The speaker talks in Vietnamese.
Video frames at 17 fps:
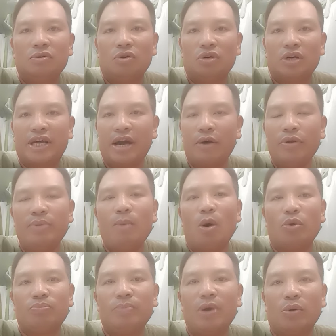còn kéo
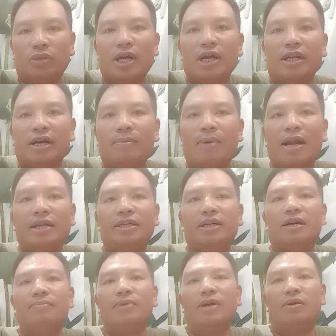đi bầu biểu tình các bạn
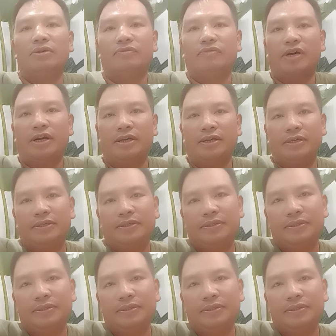nên nhớ một điều như bạn